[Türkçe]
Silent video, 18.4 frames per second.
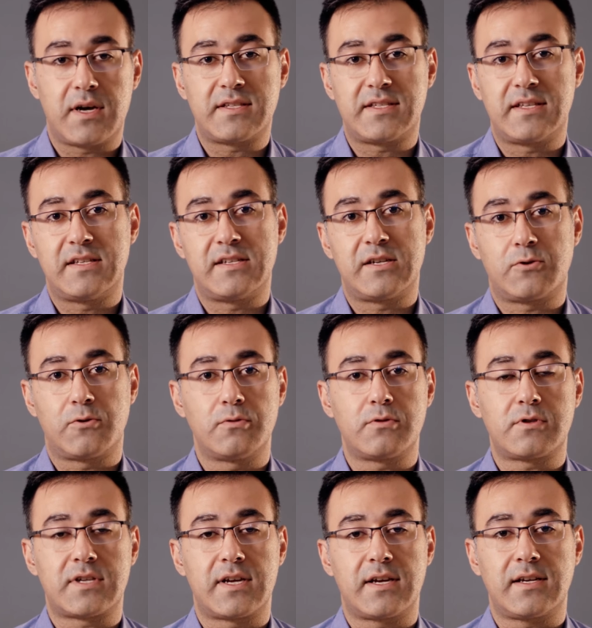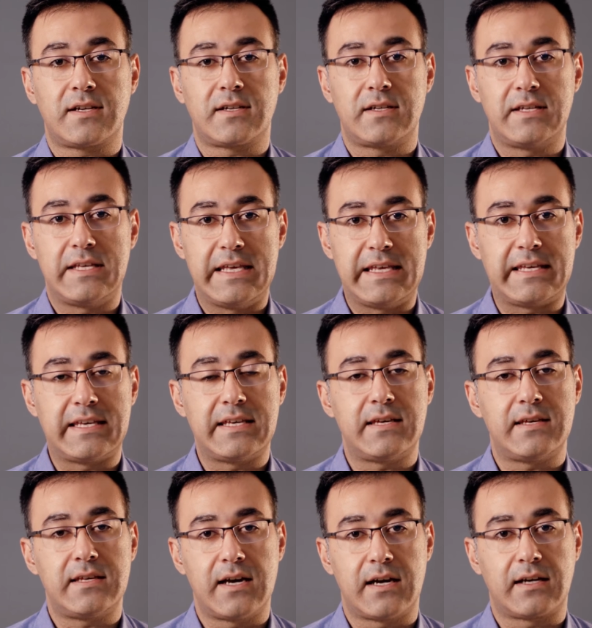bahsedecek olursak
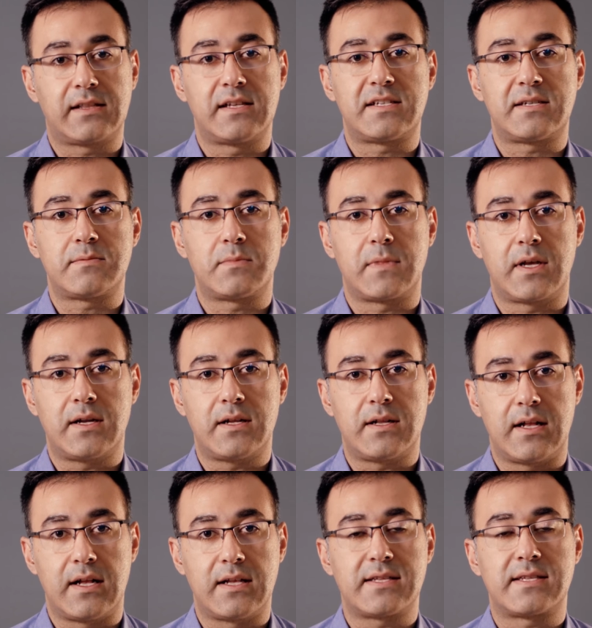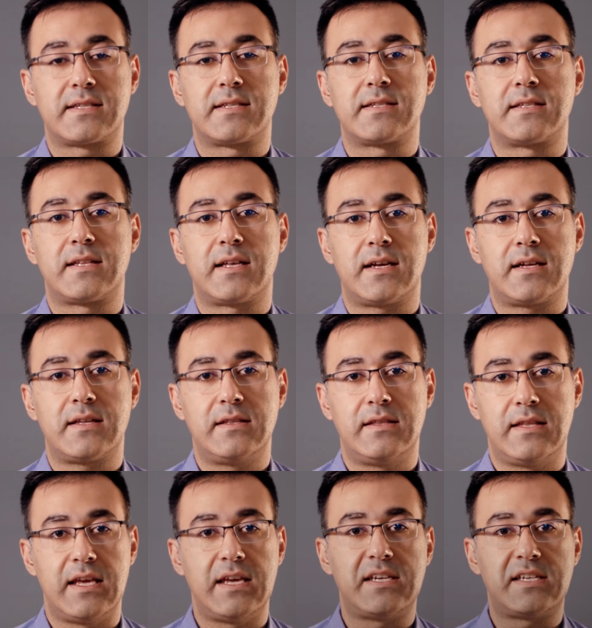iki yaklaşım da aslında
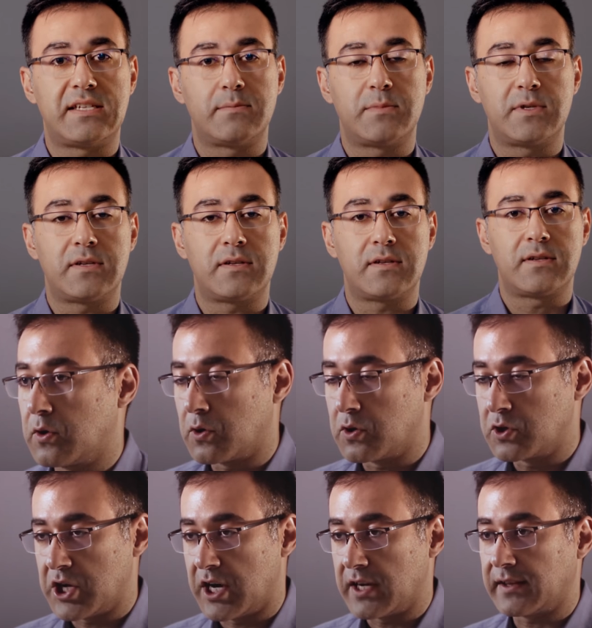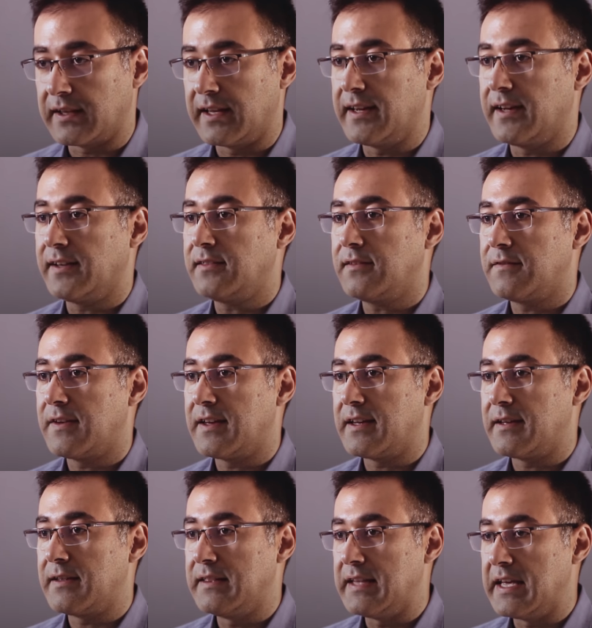değişimi kucaklayan
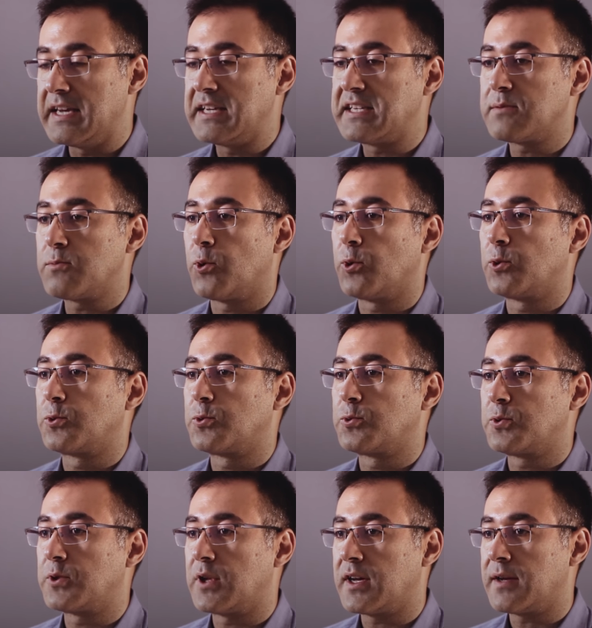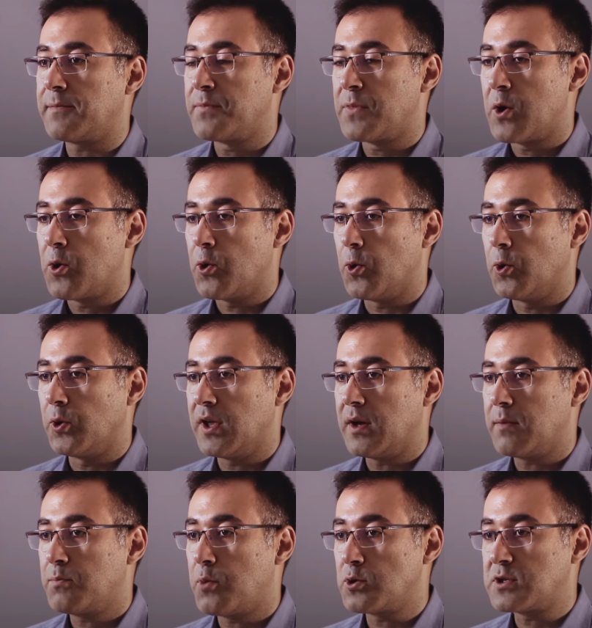ve değişim olduğunda
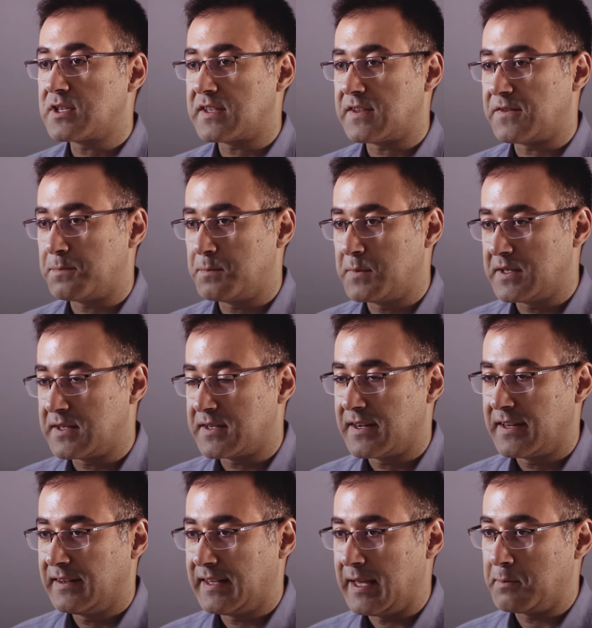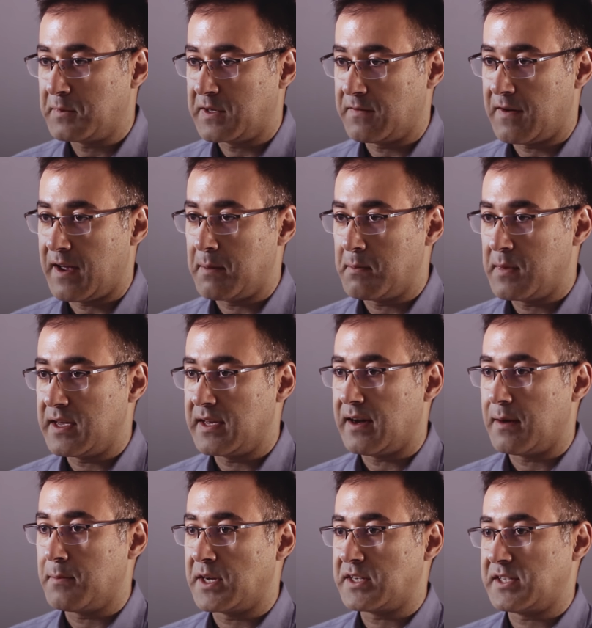ona pozitif bir tepki
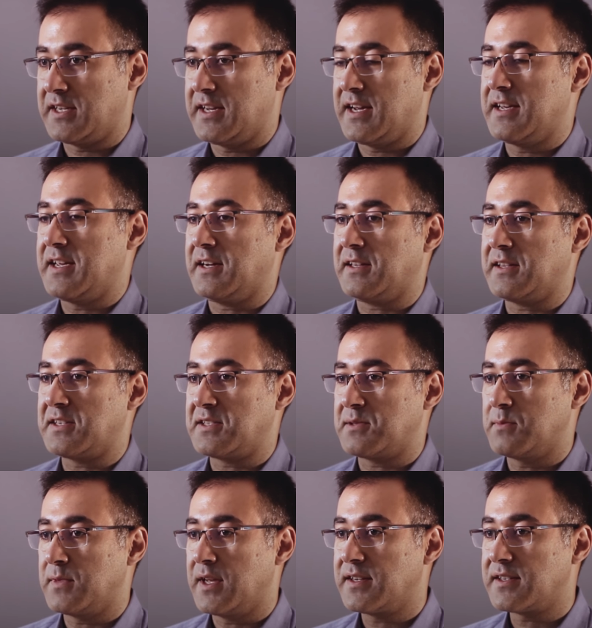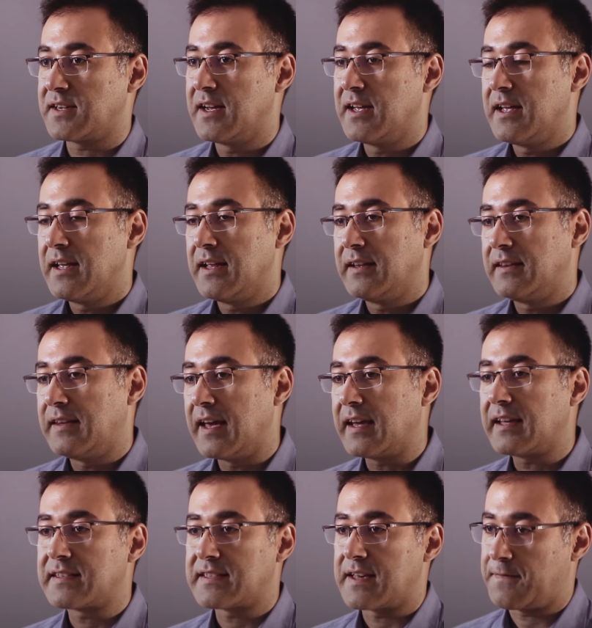vermeyi amaçlayan yaklaşımlar
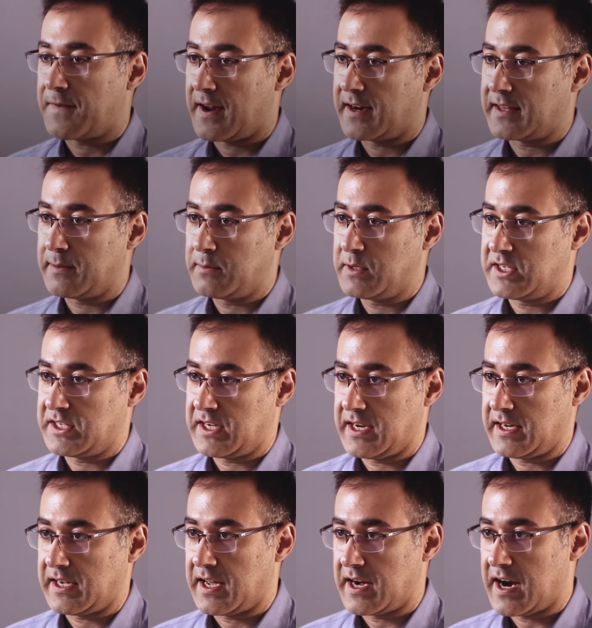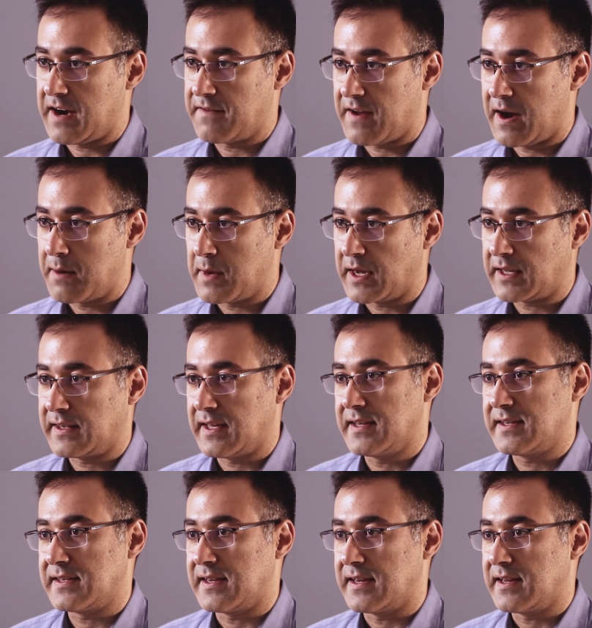tek seferde bir şeye karar
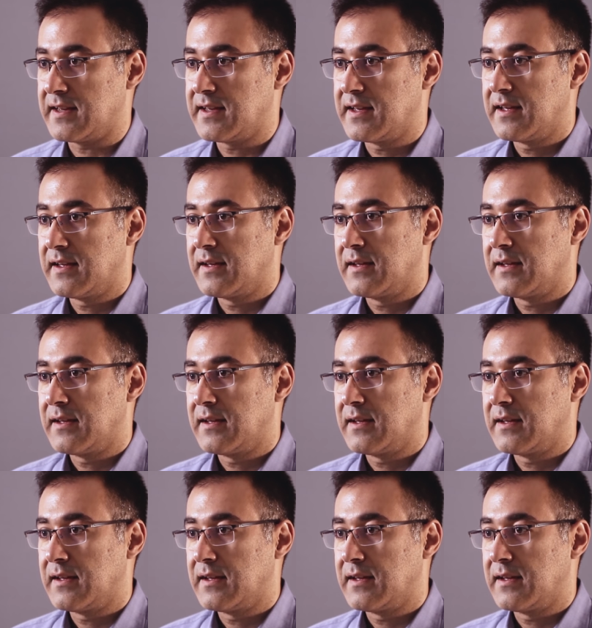vermektense